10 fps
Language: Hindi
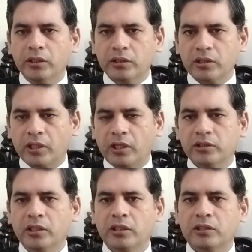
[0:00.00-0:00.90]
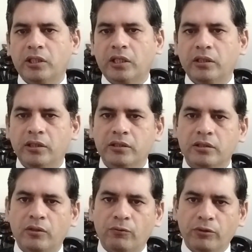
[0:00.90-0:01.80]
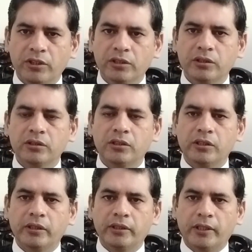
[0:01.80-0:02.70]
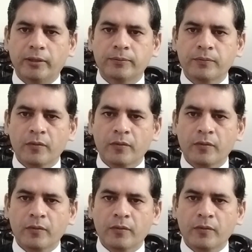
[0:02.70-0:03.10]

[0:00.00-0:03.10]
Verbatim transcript: इसतगासा के साथ लिस्ट ऑफ विटनेसेस दी गई है